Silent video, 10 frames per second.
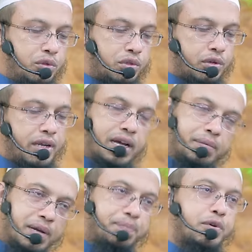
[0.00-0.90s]
উত্তরে
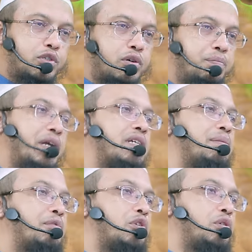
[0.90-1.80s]
আবার প্রশ্ন পাল্টা
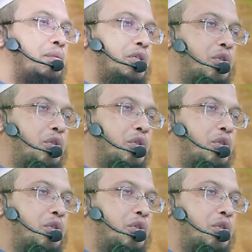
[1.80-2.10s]
প্রশ্ন আমি